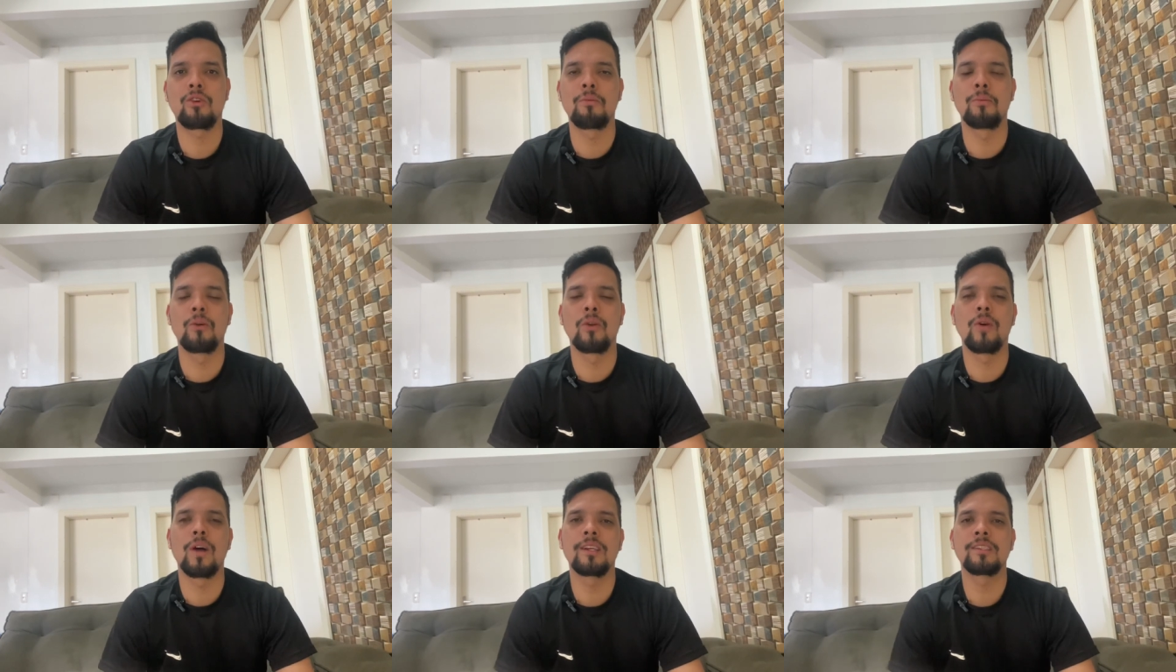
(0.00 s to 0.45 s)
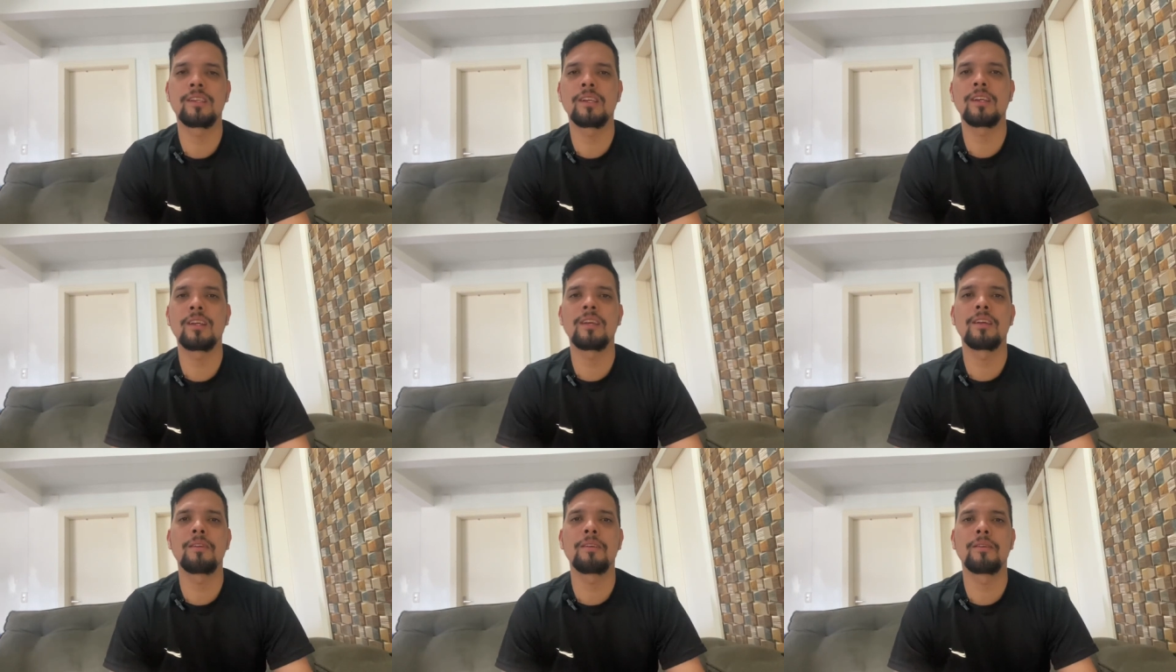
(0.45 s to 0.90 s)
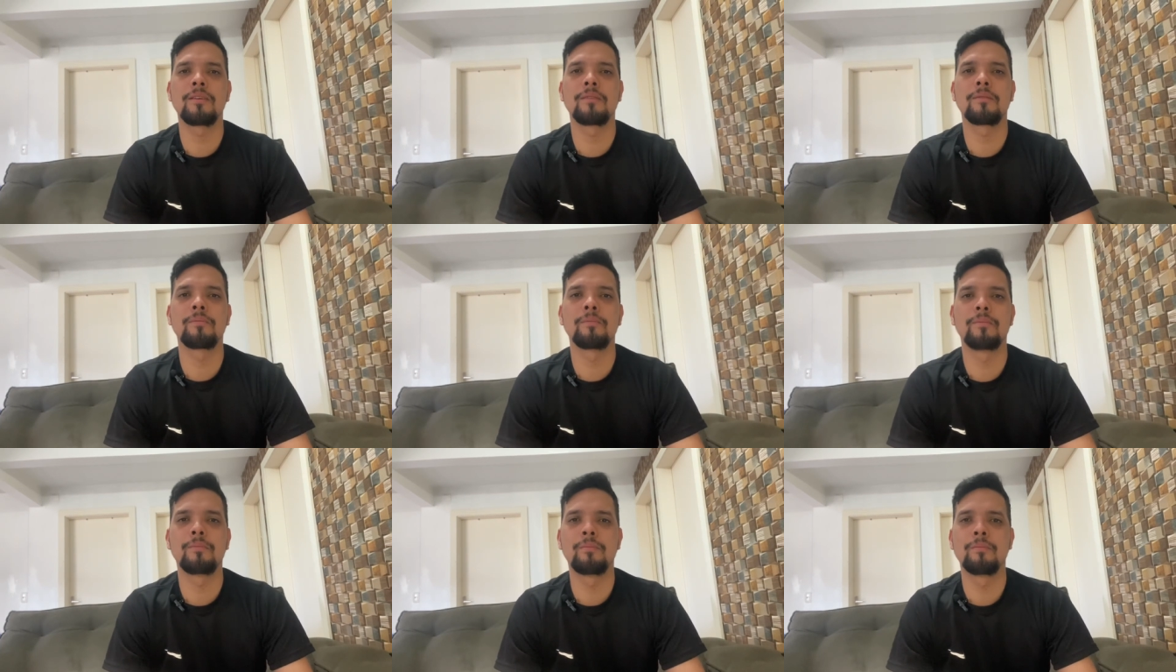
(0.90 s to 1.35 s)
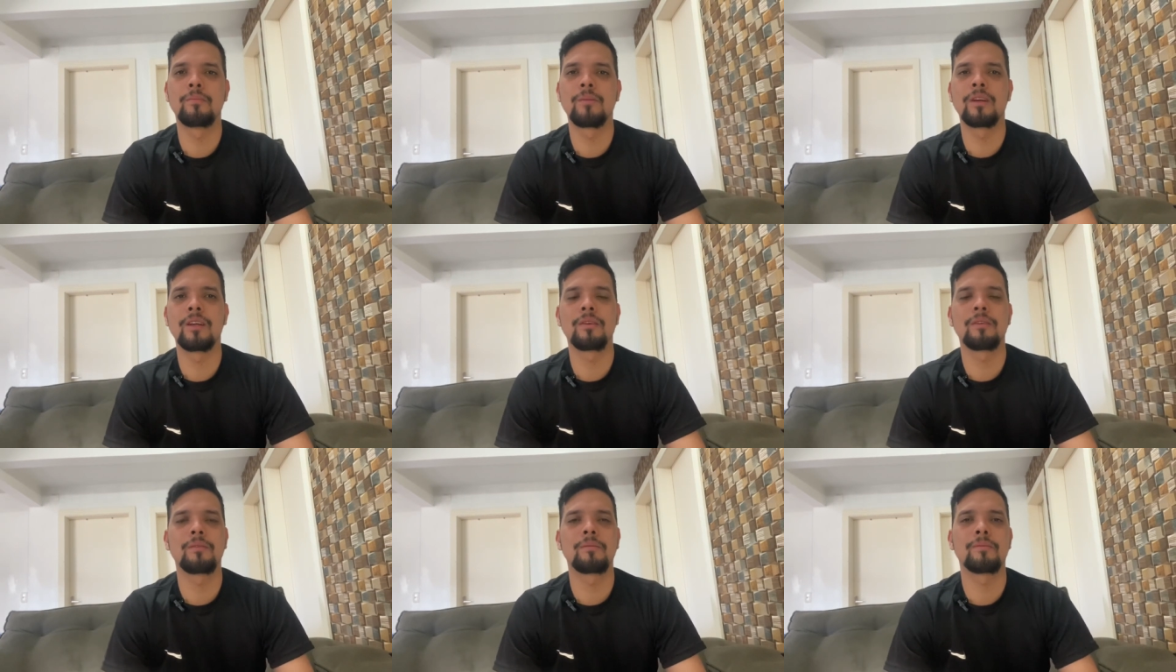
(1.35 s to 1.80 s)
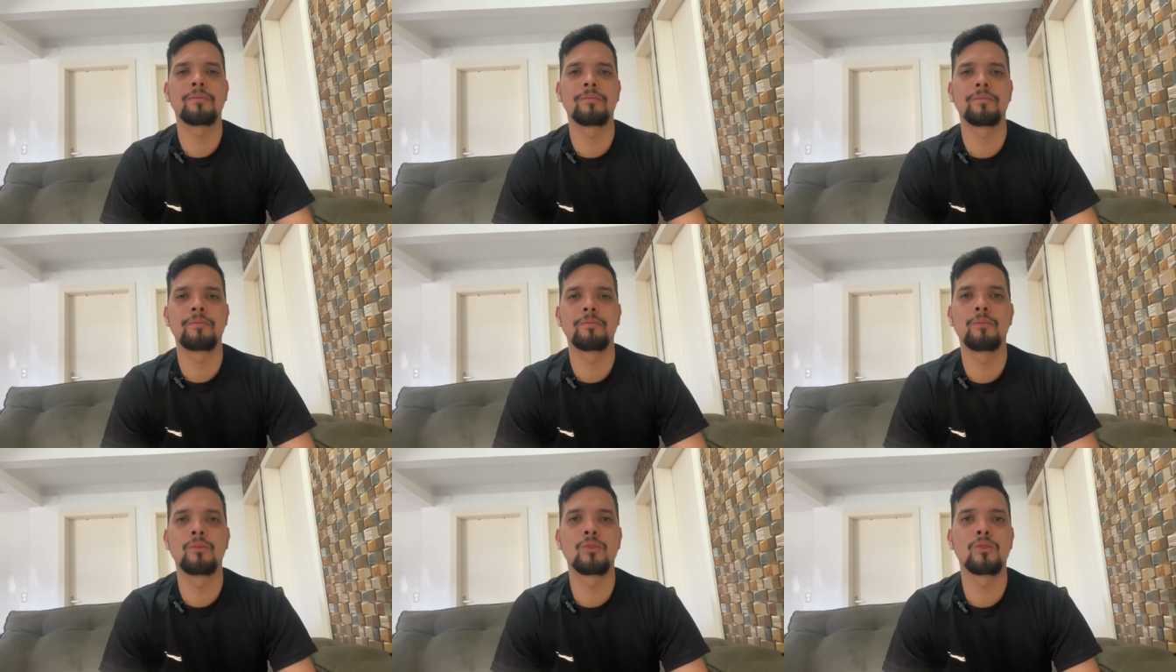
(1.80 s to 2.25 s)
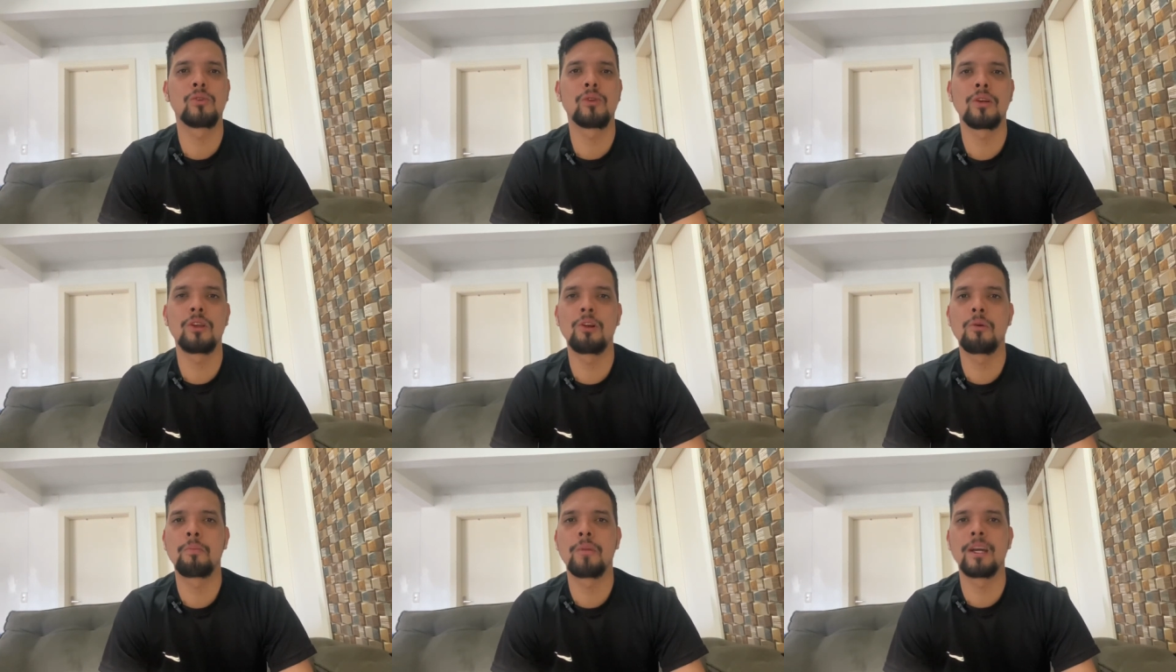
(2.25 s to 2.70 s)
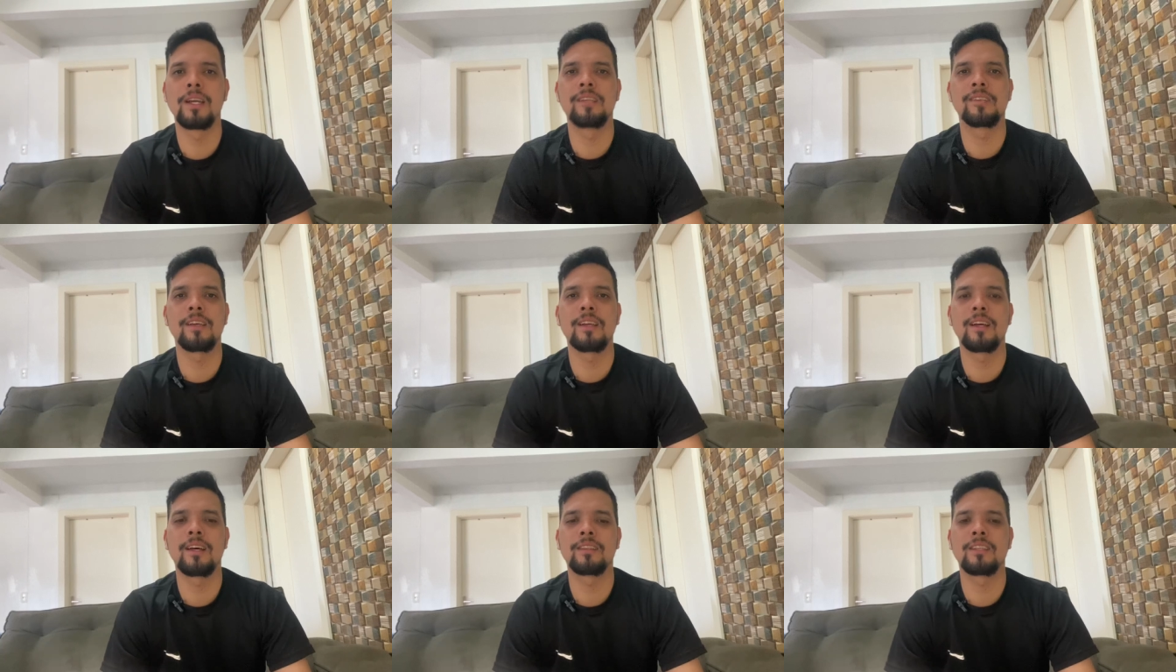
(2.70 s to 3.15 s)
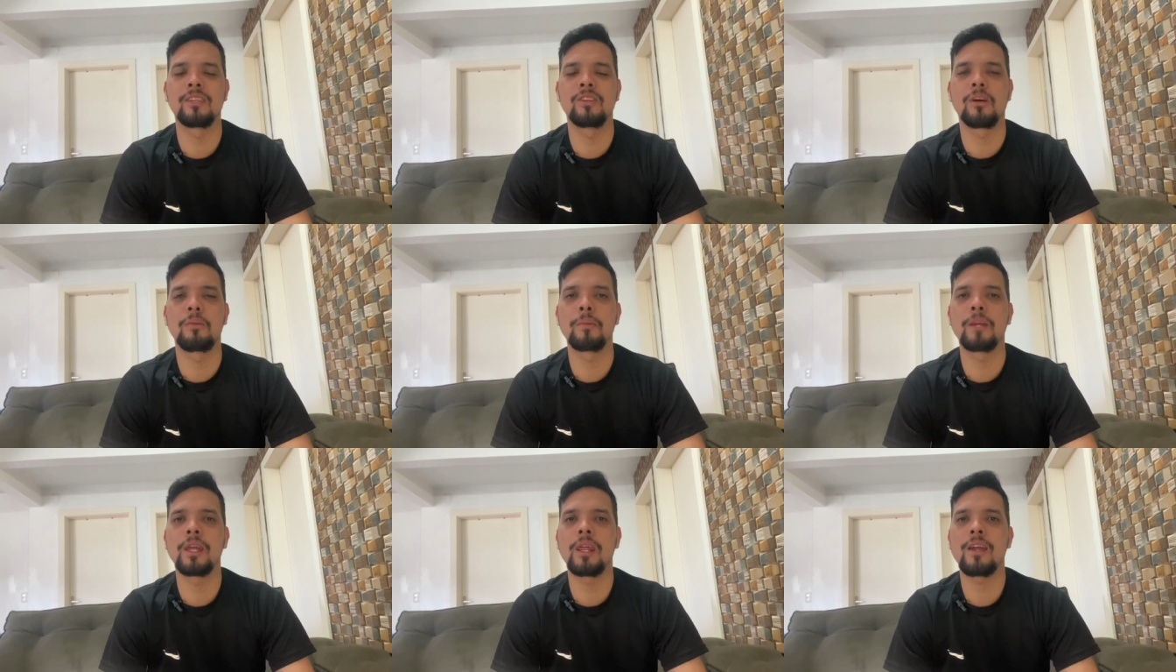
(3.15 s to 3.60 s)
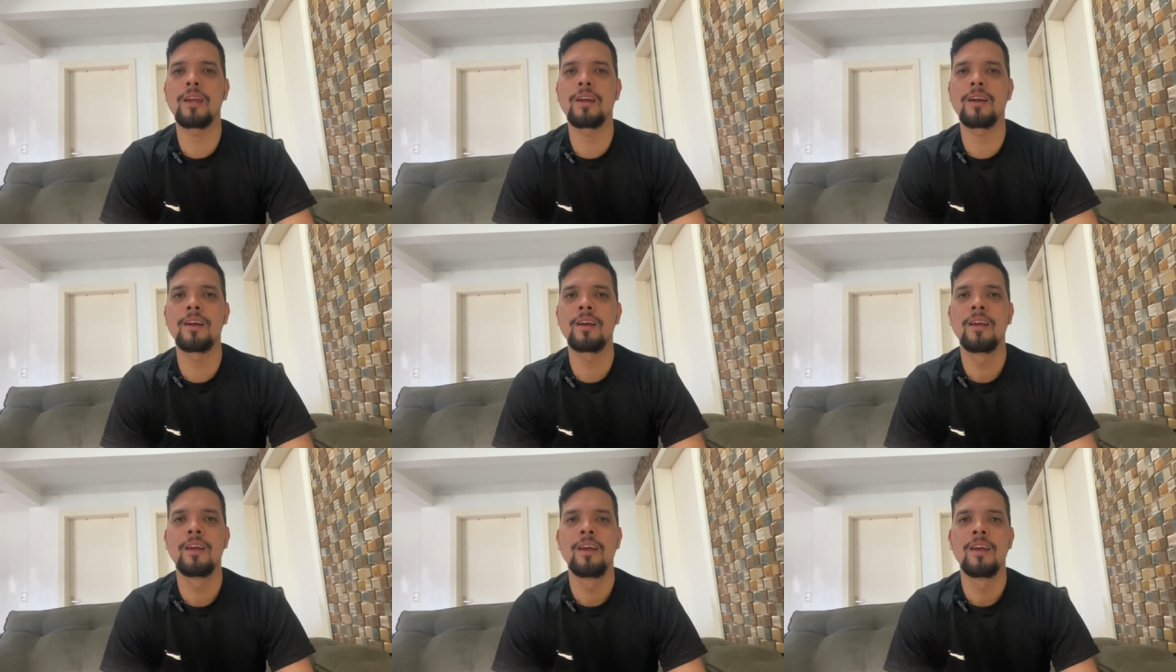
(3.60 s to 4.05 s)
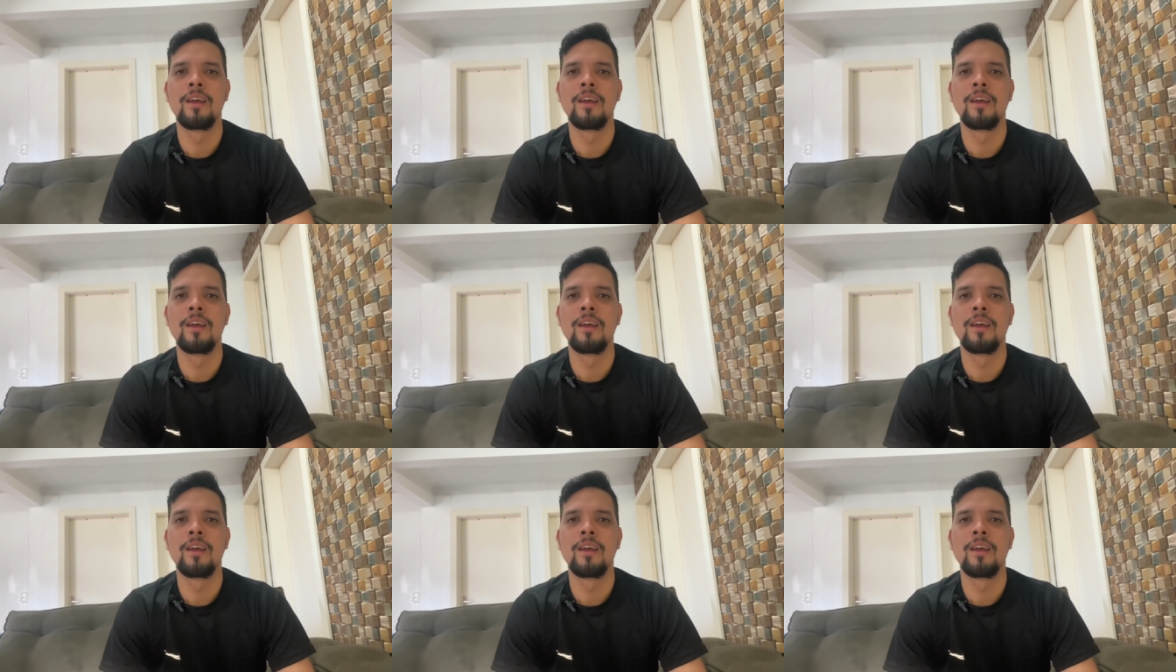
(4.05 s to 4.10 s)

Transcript: como lo hacen en, en muchos de los países de Latinoamérica